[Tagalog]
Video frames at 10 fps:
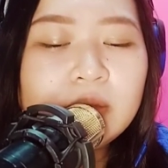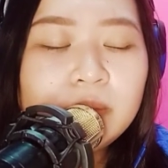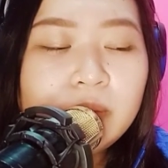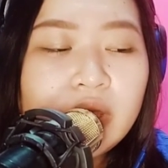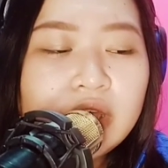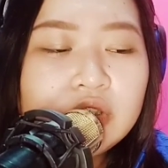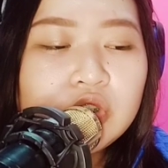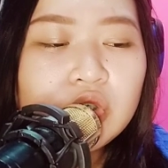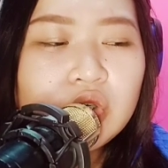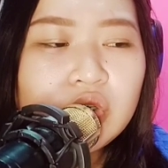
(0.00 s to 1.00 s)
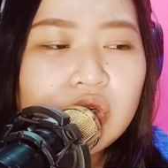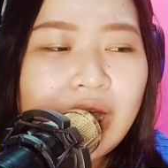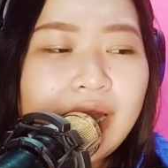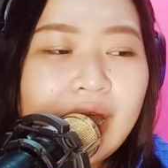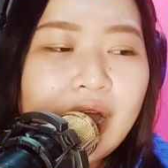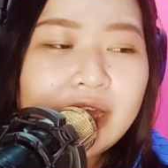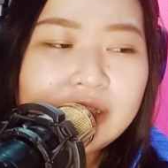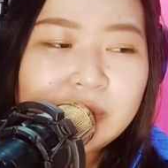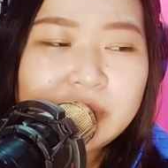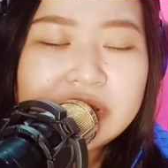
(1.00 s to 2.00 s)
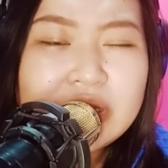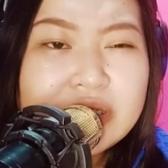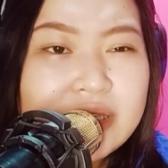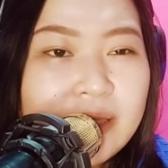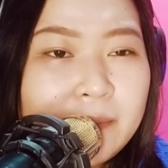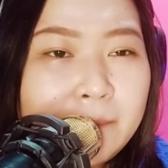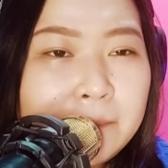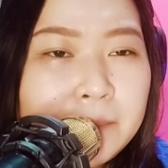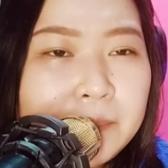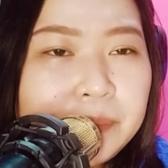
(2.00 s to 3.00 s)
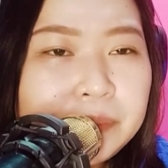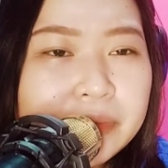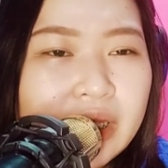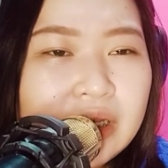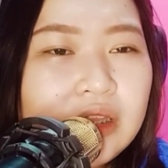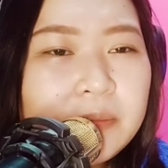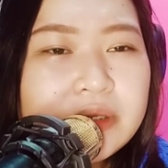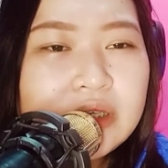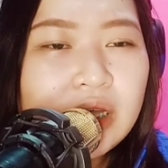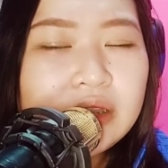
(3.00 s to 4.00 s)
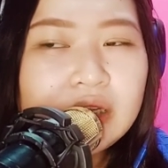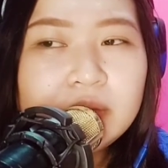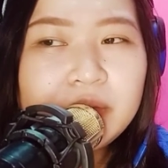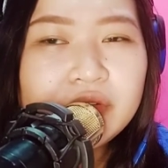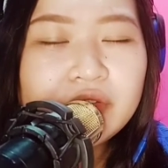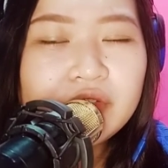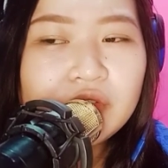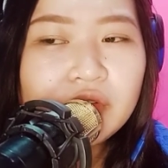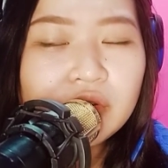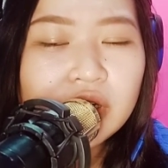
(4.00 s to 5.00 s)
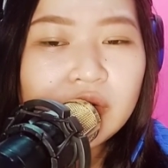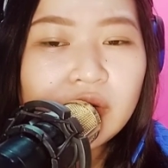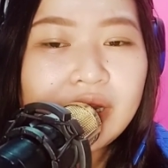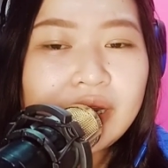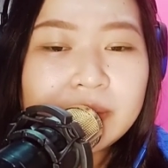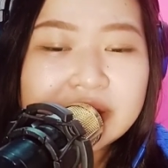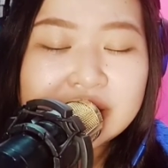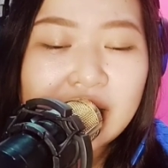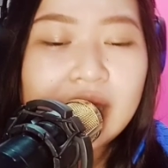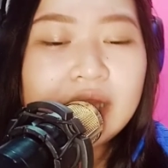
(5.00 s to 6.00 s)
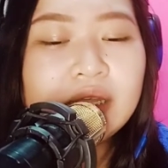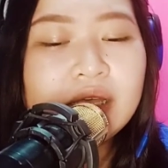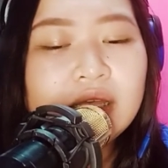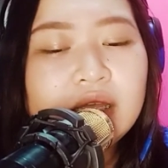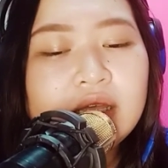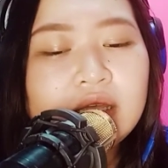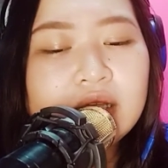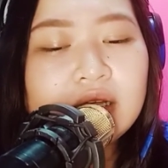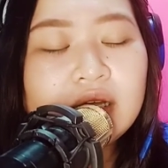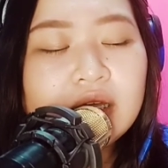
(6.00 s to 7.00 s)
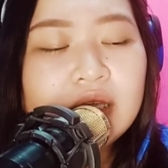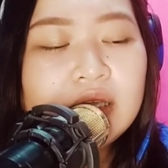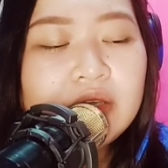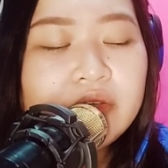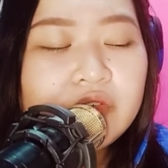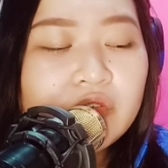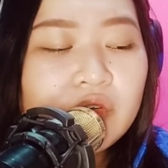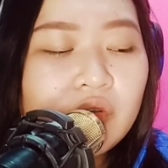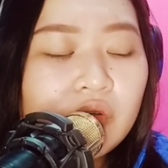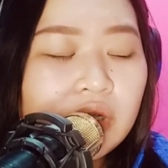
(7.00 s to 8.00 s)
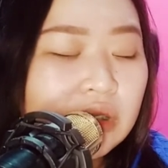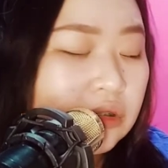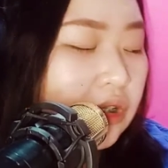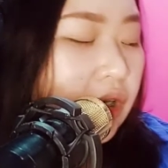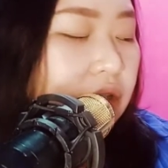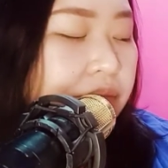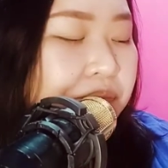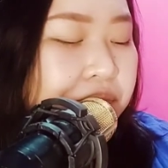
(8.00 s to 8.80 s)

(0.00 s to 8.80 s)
medyo alanganin pa siya kasi hindi pa siya 100% sure kung anong kalalabasan. Okay, so yeah.